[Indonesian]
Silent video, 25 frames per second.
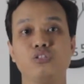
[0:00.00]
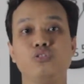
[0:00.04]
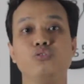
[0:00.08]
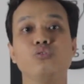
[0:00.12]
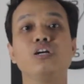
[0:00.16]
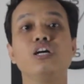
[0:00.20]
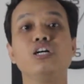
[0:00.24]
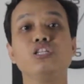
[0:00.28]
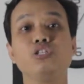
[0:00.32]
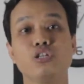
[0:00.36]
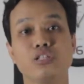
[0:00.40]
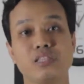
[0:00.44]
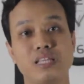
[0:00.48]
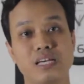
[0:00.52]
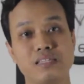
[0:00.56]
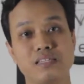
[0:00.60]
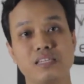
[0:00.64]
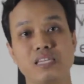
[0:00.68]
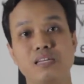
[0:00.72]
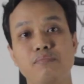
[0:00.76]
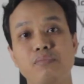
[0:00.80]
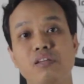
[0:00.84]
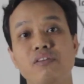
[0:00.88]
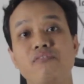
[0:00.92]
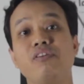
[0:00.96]
juga Jota
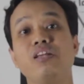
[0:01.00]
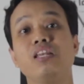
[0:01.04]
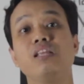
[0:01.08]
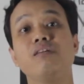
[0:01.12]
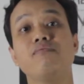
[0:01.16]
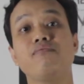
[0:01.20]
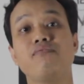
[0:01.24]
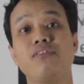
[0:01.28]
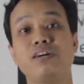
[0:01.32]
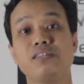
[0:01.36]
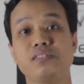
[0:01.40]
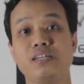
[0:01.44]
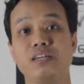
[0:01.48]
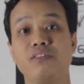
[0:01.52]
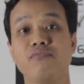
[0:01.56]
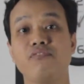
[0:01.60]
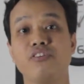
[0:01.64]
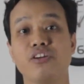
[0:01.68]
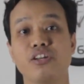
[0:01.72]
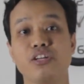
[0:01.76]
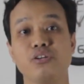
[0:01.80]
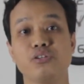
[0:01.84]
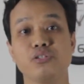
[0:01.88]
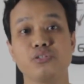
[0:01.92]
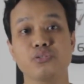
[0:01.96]
Slim di film Fast and
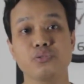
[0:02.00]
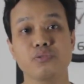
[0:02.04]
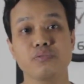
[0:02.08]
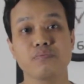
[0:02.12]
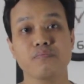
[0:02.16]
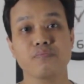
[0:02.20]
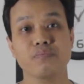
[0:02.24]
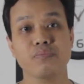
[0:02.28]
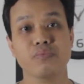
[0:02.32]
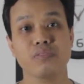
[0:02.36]
Furious.